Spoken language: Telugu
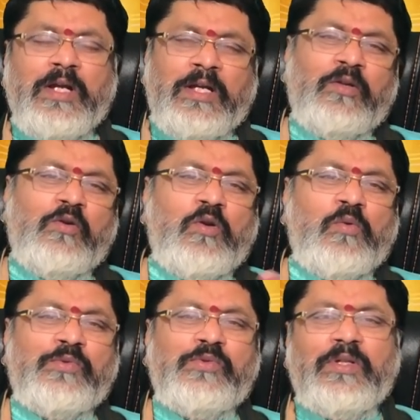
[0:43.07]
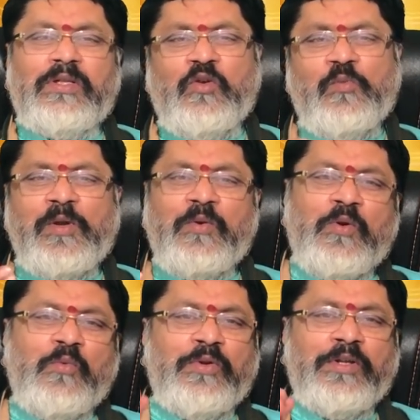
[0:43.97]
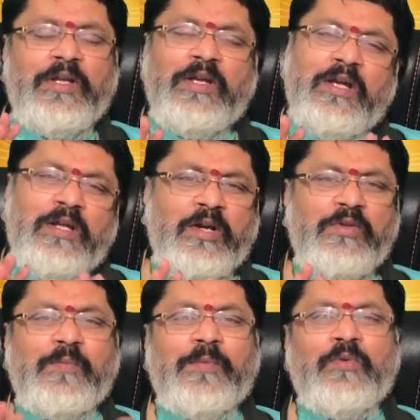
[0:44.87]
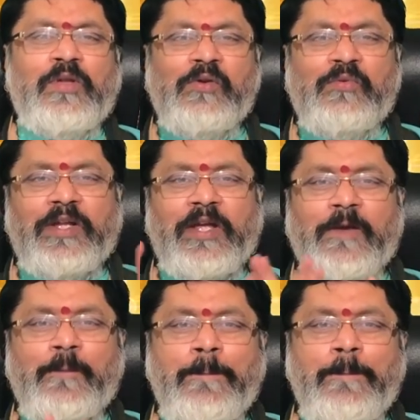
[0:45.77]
ఎంత గౌరవం వస్తుందో అంత అవమానం కూడా ఉంటుంది రెండు సమతుల్యంగా ఉంటాయి